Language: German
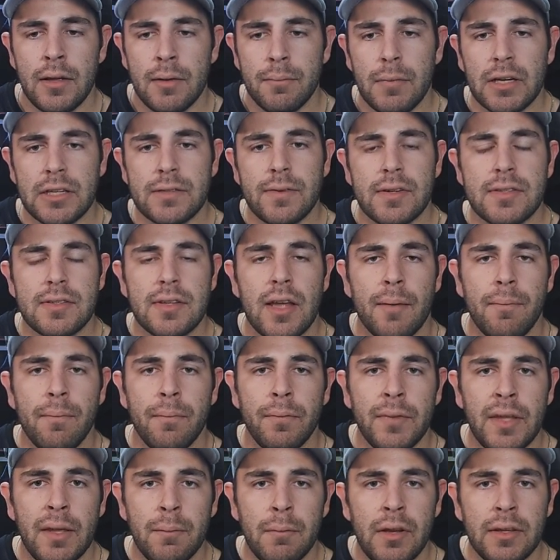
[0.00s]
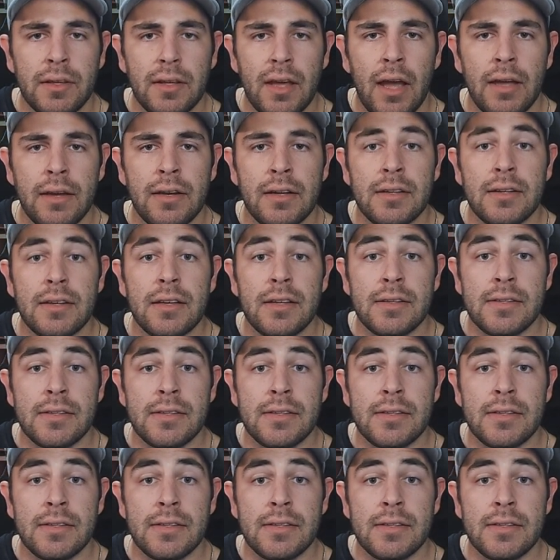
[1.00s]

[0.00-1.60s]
Max Verstappen nämlich einen